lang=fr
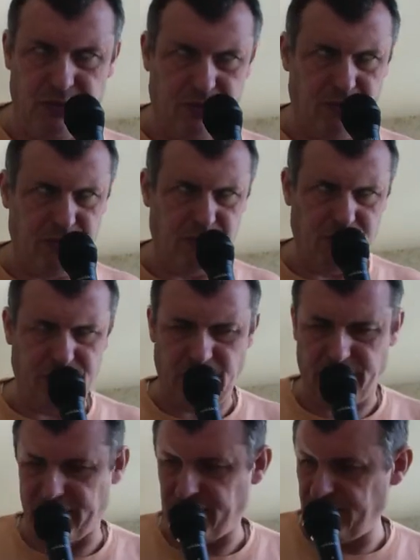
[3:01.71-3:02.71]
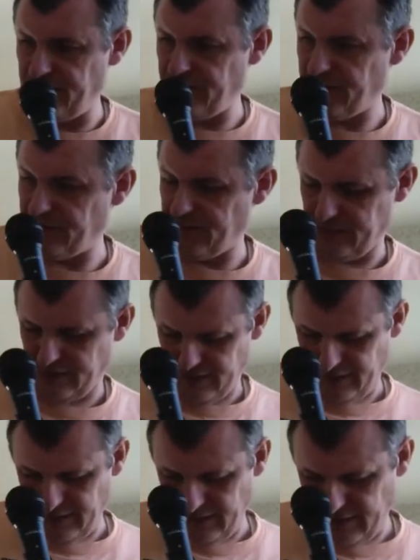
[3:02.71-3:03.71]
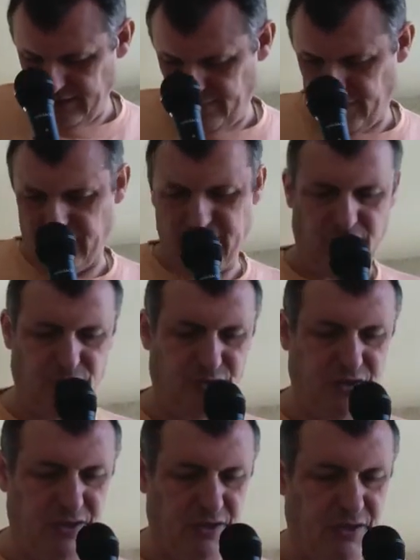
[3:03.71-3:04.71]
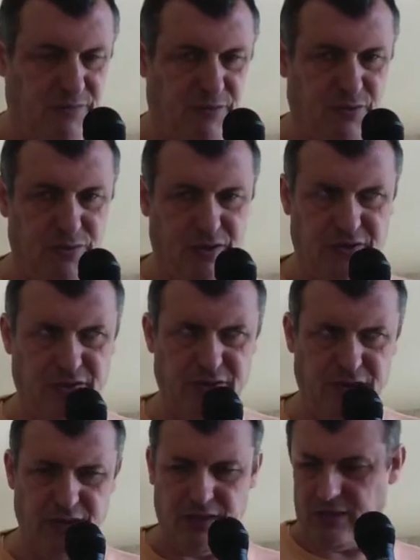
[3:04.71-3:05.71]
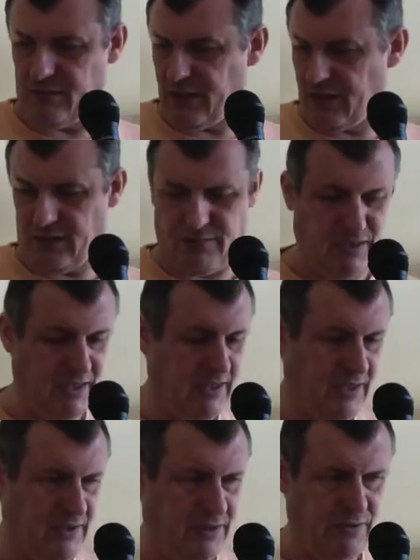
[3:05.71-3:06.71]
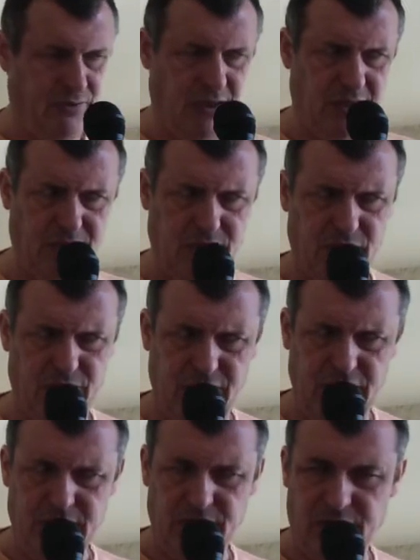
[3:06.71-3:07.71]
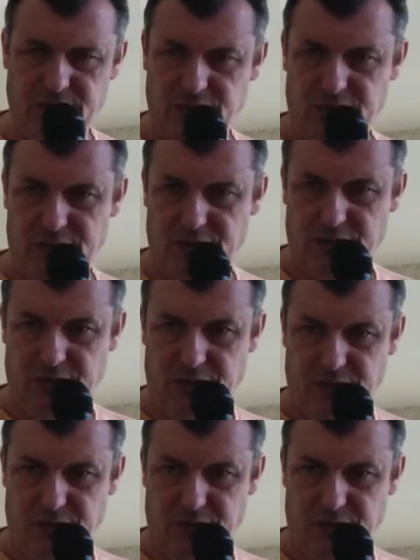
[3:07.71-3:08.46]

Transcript: Donc, berbatine il y a aussi des défauts des CD, hein, malgré que c'est du RW, mais bon,